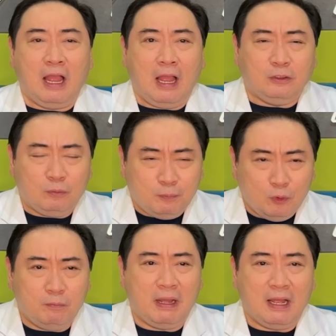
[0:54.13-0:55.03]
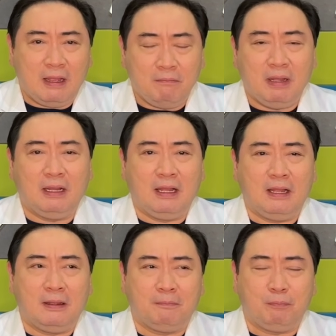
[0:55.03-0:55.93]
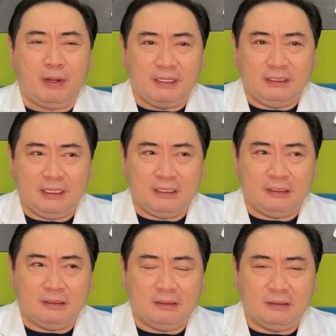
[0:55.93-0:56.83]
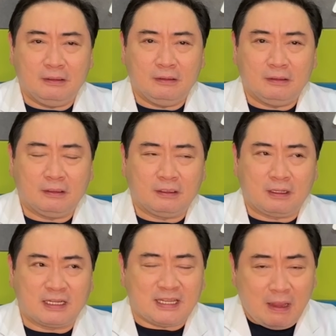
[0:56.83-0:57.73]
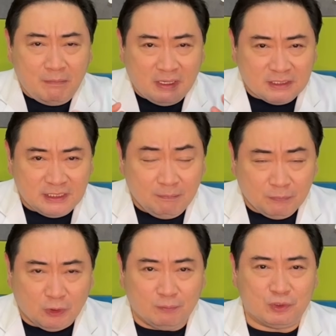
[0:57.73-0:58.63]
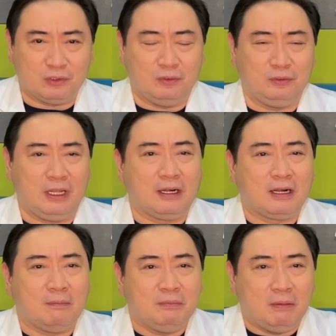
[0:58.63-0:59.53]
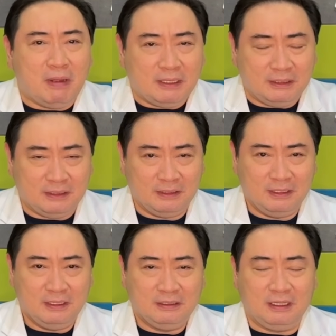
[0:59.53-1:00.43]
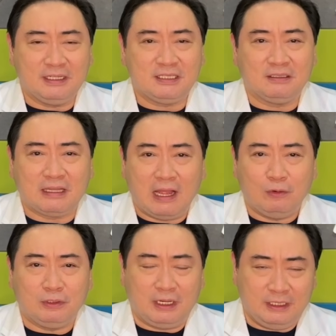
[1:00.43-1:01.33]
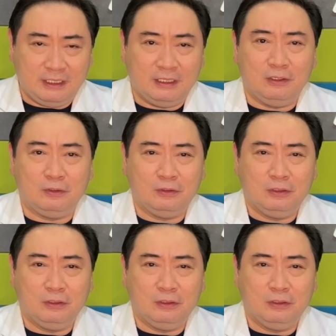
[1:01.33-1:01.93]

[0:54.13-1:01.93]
ano po ba ang mga pwedeng kasamang symptoms o nararamdaman ng isang taong nahihilo?